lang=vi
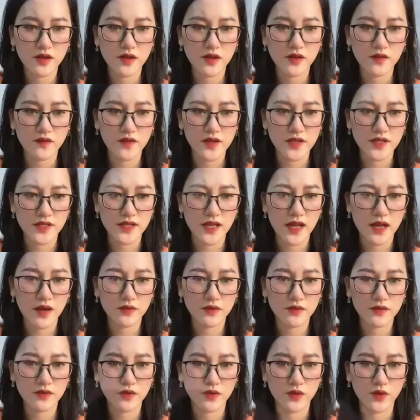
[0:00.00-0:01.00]
Vì sao
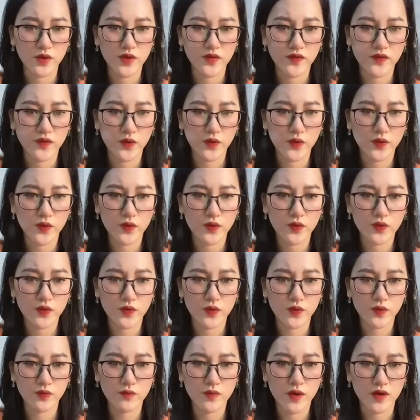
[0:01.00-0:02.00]
từ huy vũ
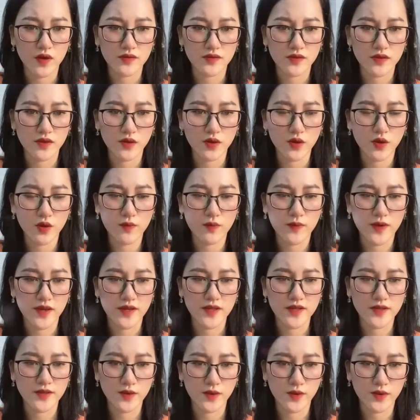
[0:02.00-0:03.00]
Cũng bỏ rơi cô mà
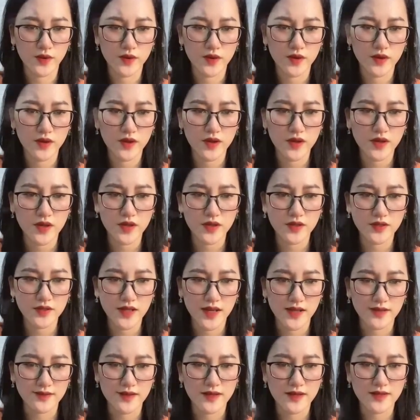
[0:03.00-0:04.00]
đi rồi
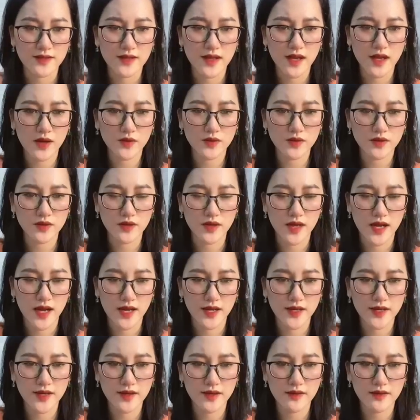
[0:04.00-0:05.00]
Nhạc thanh giao sợ
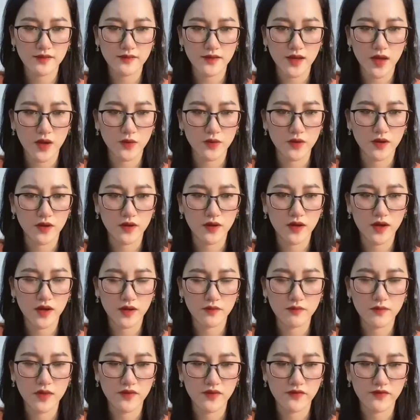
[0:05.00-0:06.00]
hãi Đau đớn
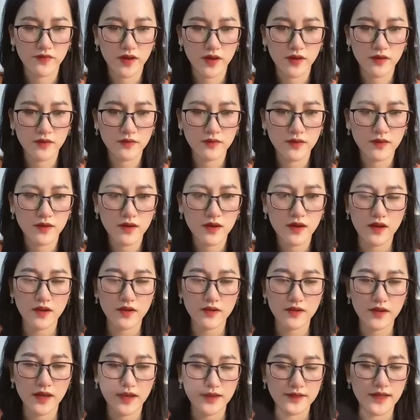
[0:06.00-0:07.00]
lẫn bi phẫn
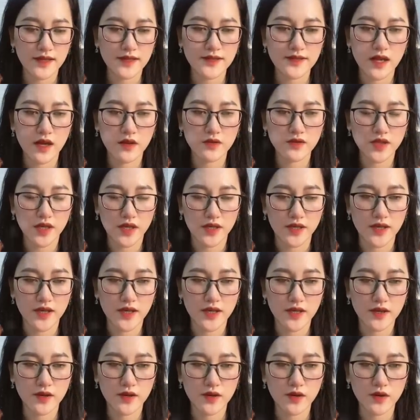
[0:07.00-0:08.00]
Nhạc thanh giao chạy
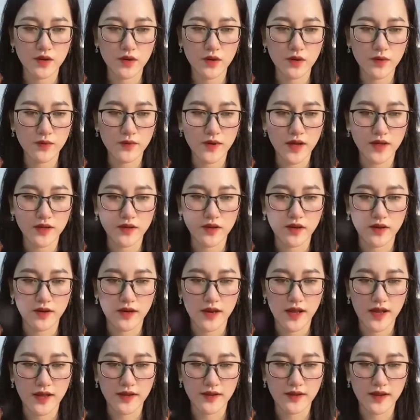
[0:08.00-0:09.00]
đi Khung cảnh còn
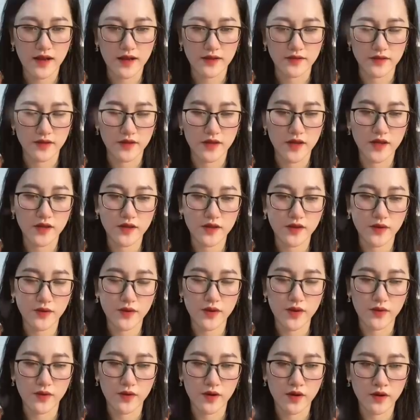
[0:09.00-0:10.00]
lại càng trở nên tiêu
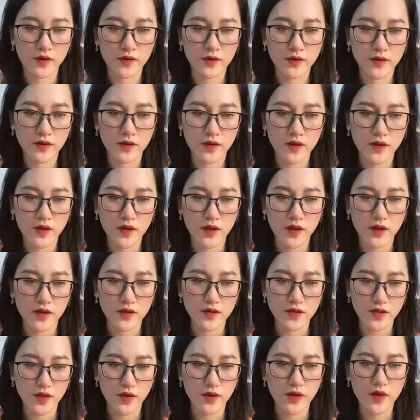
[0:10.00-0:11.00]
điều hơn
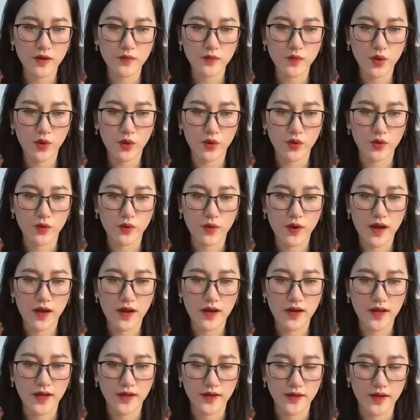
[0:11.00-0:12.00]
Gió đêm thổi qua
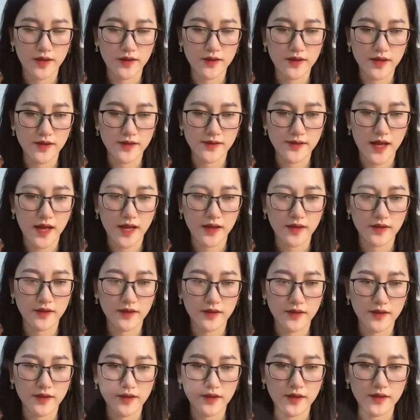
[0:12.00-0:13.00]
lạnh đến tê dại
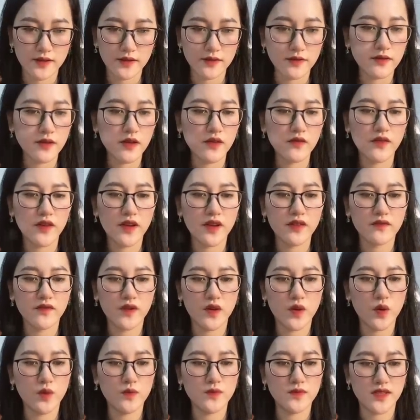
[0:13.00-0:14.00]
Từ ngưng viên
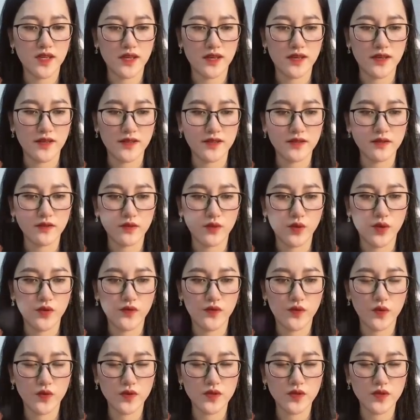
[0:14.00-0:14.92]
vẫn ôm chặt lấy tử huy vũ